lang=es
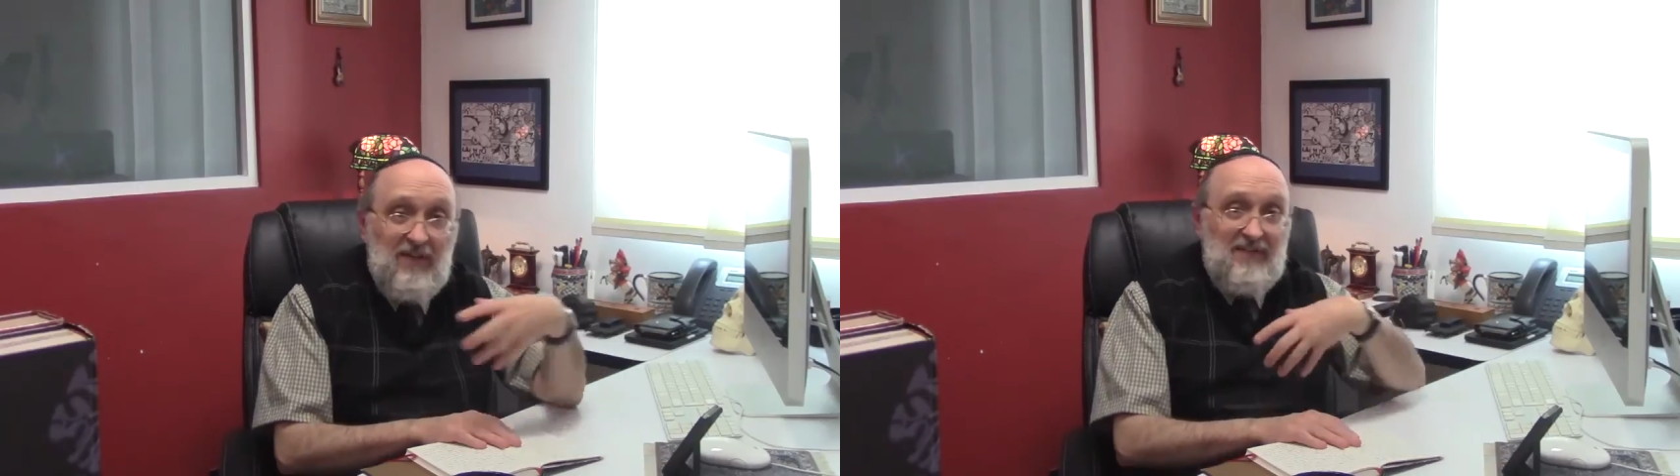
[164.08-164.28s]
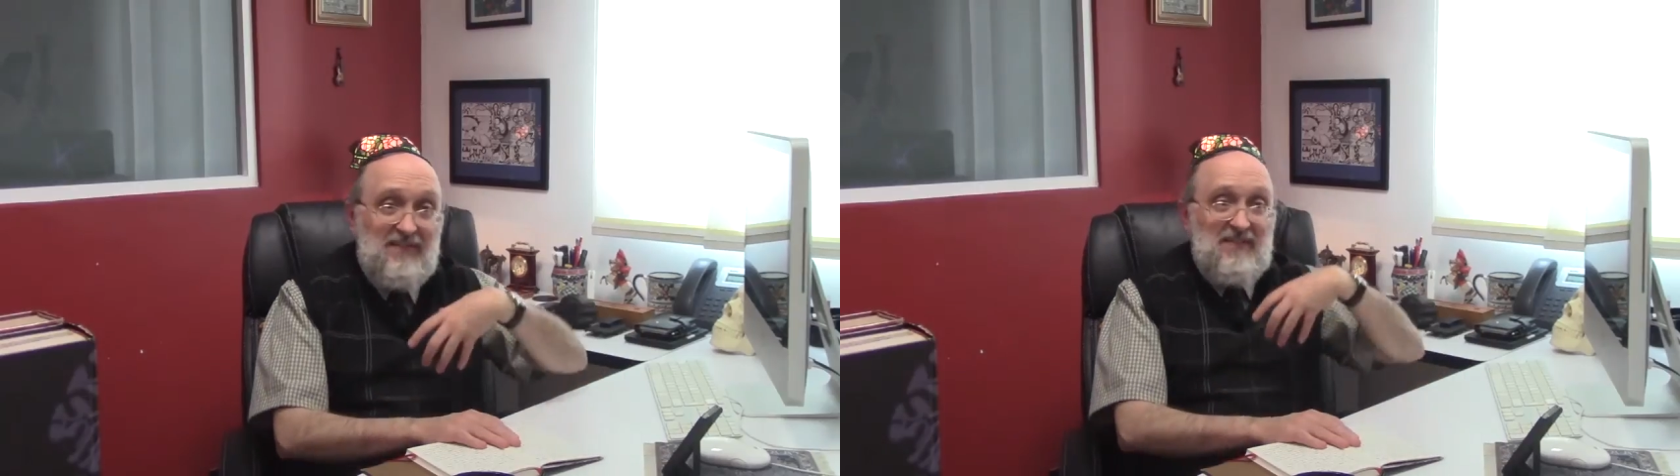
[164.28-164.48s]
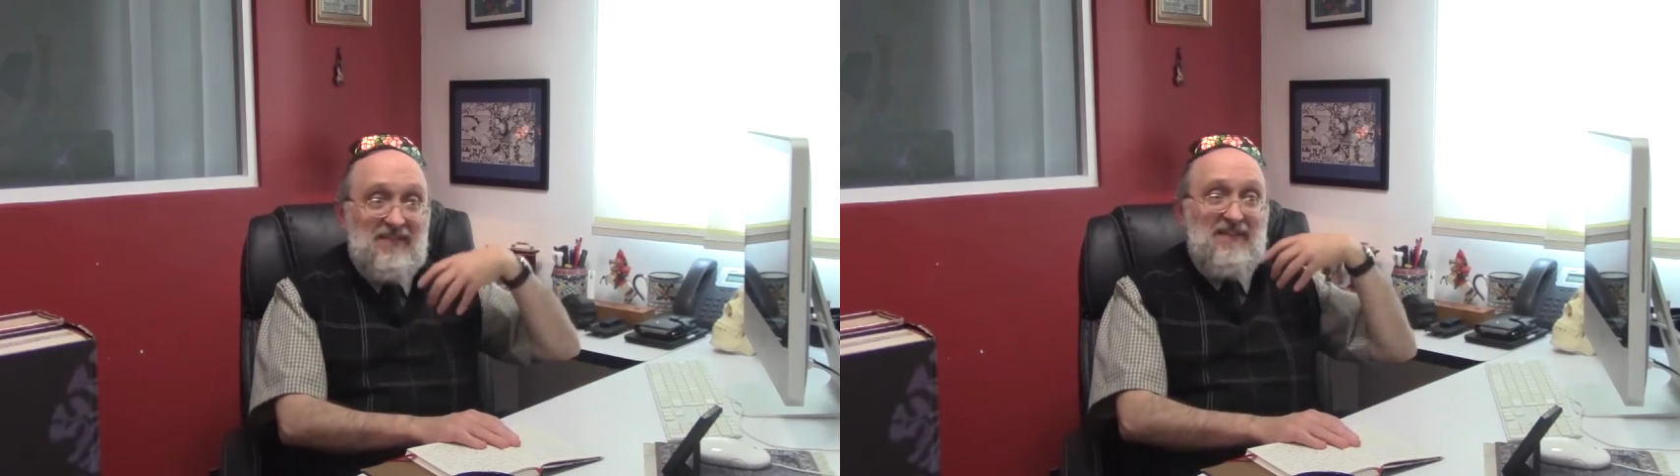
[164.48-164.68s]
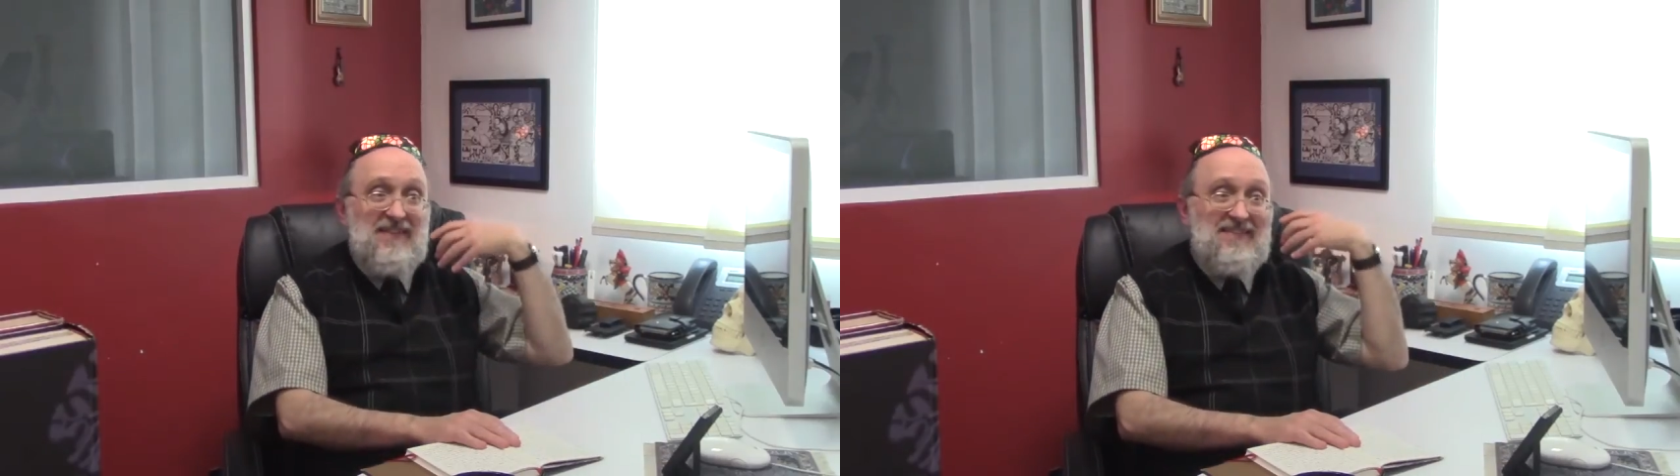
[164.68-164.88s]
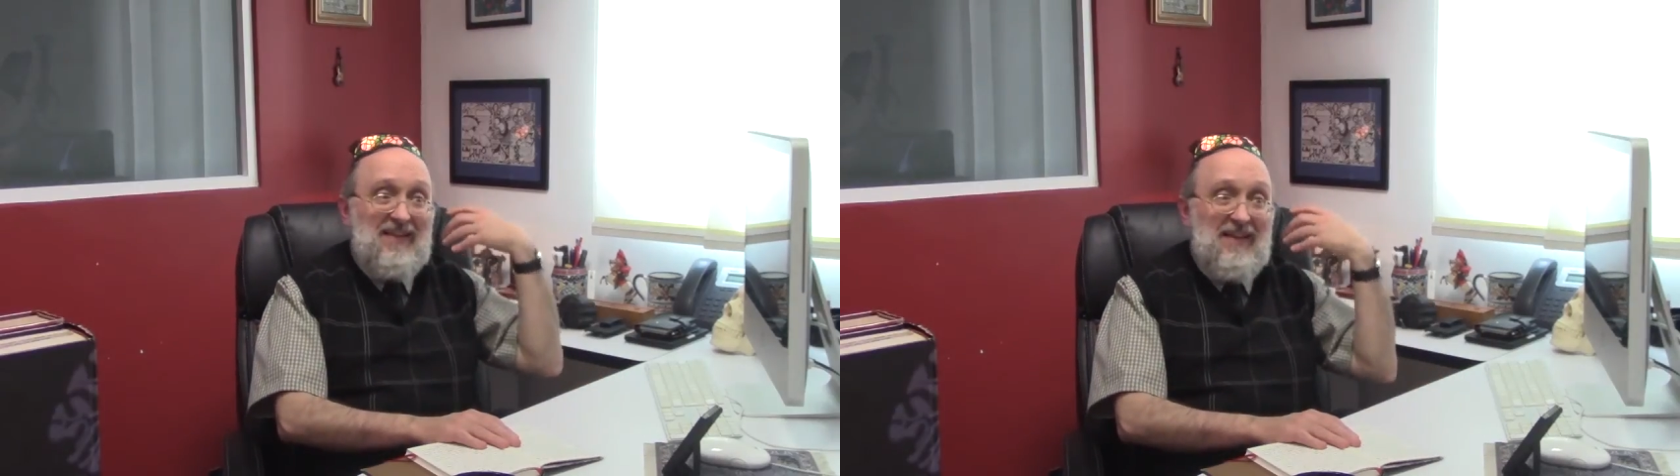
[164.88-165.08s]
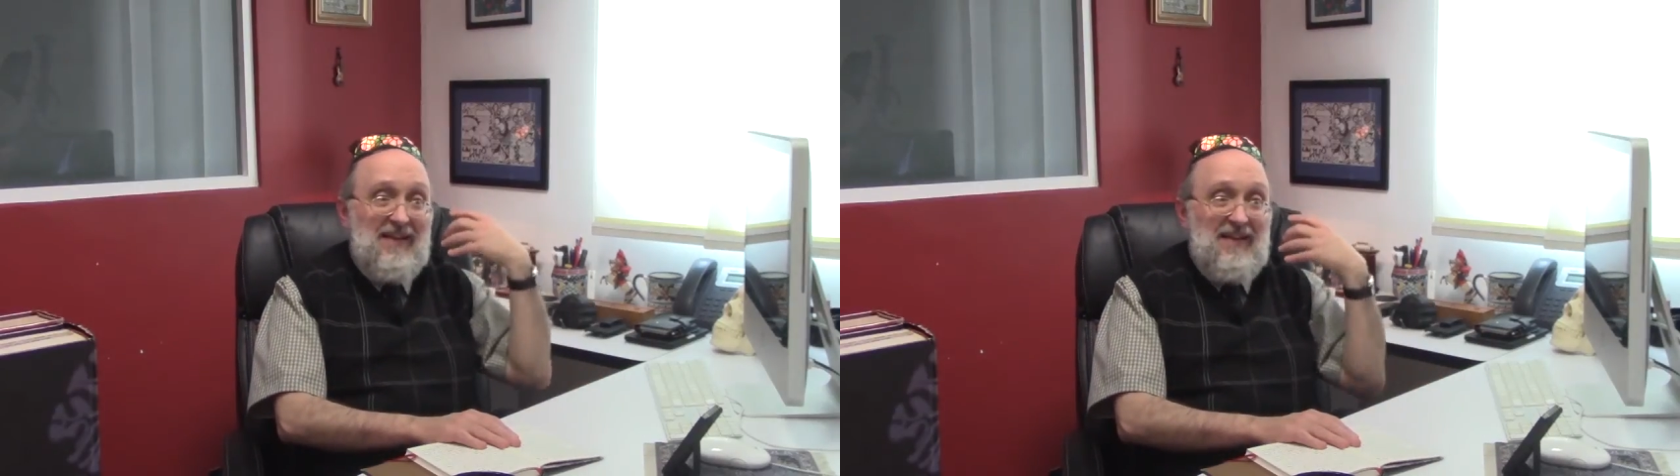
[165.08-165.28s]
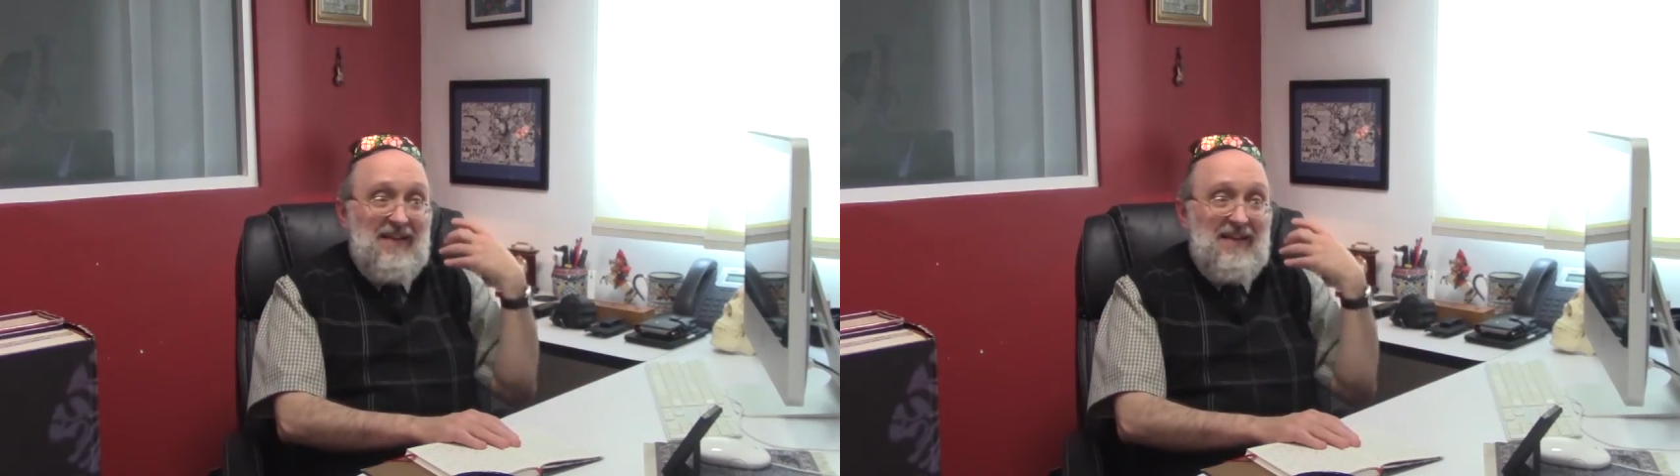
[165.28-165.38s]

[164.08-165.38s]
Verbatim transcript: es decir, de esta